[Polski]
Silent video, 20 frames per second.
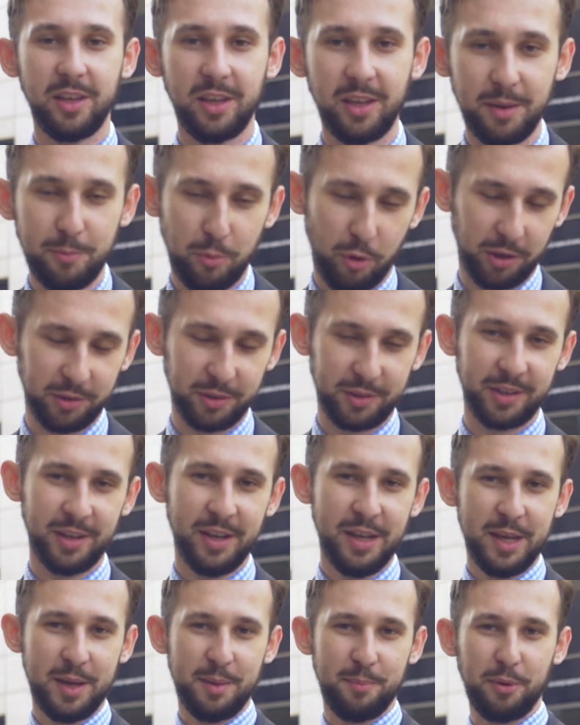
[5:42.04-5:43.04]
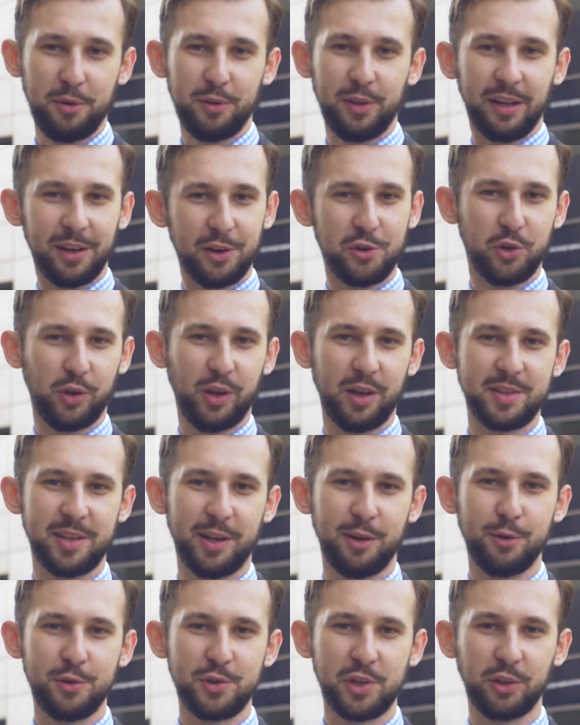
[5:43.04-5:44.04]
i błąd, bo nagle się
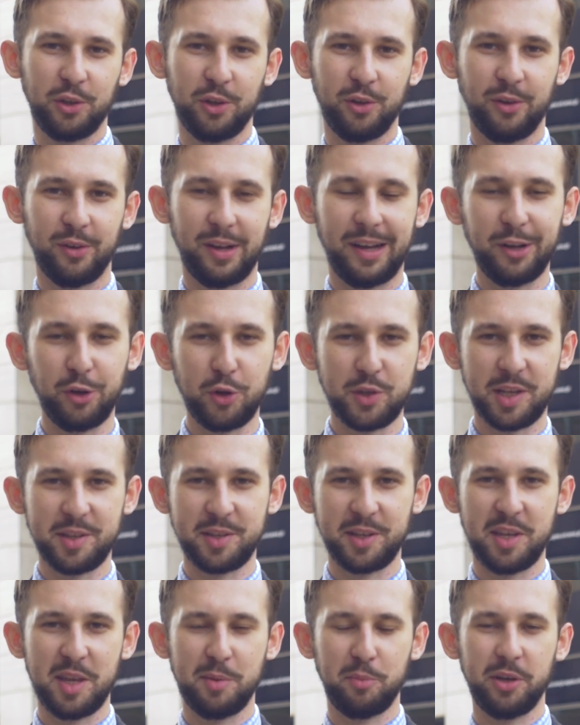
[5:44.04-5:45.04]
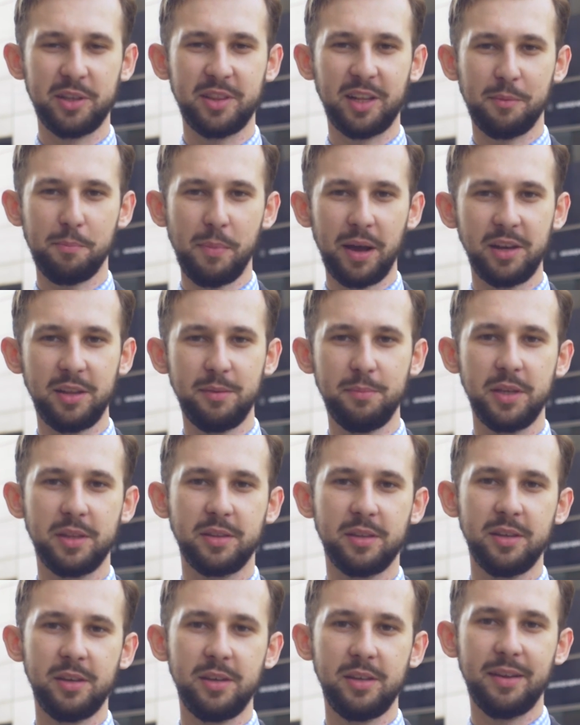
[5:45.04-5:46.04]
okazało, że to anglosaskie niebo jednak ma
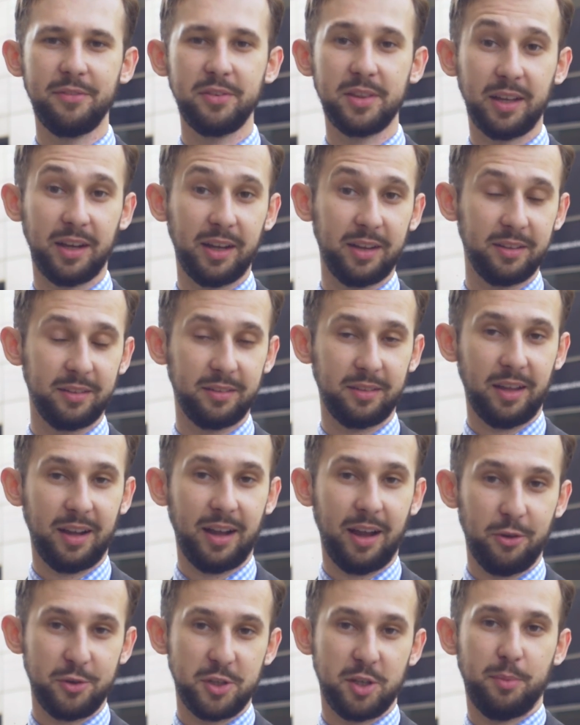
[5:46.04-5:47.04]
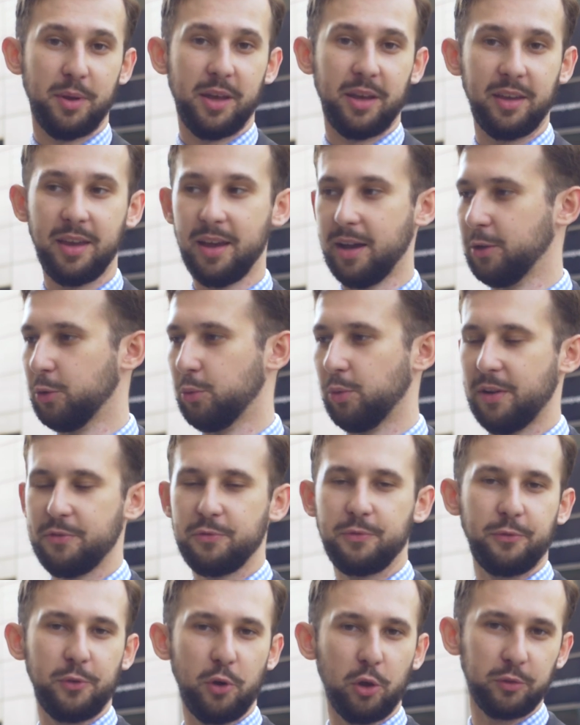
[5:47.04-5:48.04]
limity i nawet tak, taka osoba jak ja, która
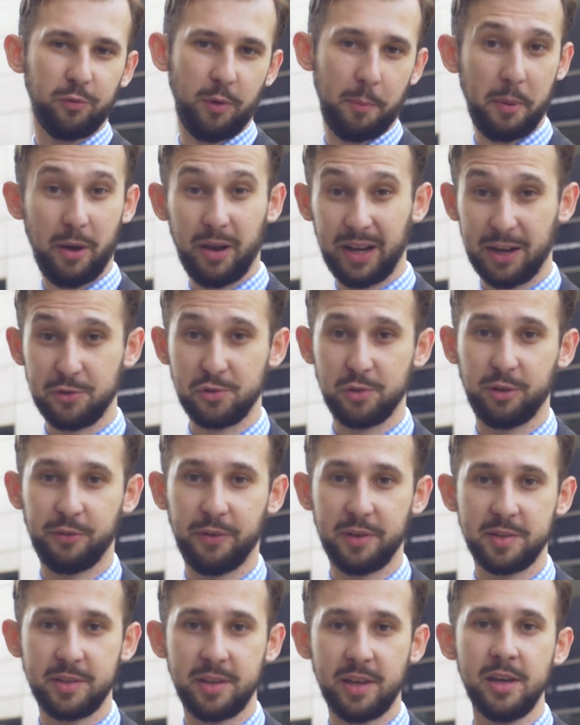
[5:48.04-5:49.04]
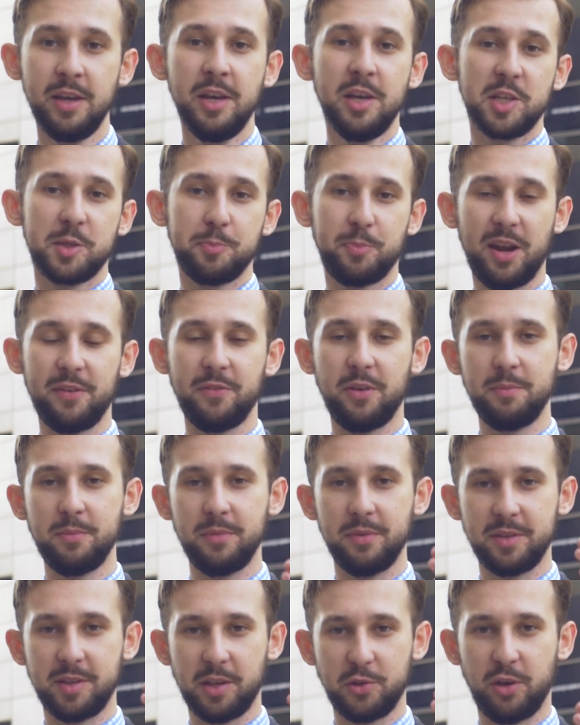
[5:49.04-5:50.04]
w lot włapała każdą kwestię, z
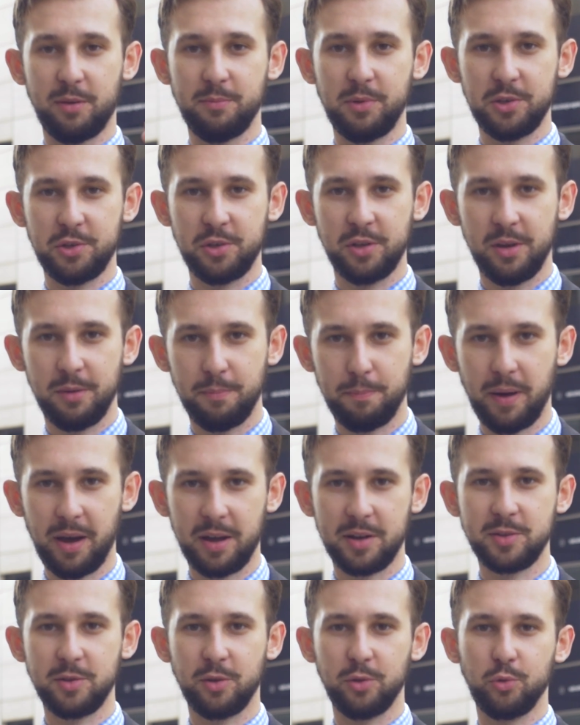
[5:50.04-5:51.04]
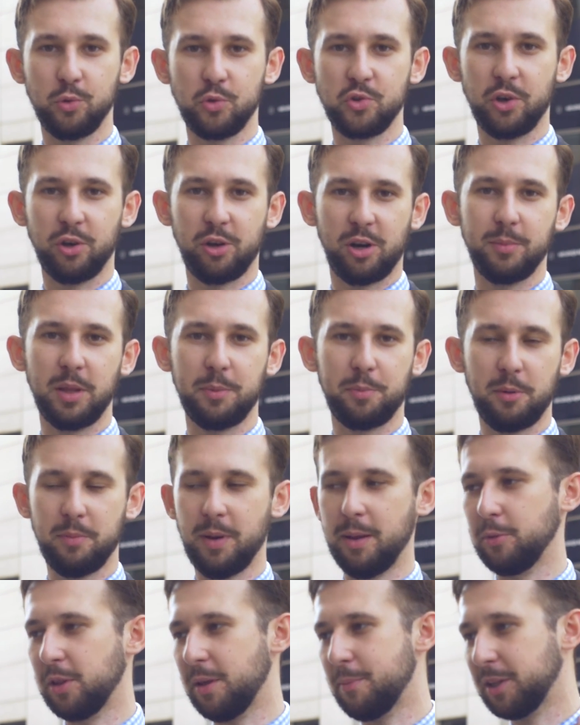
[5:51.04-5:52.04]
prawem zaczęła mieć bardzo dużo ogromne problemy.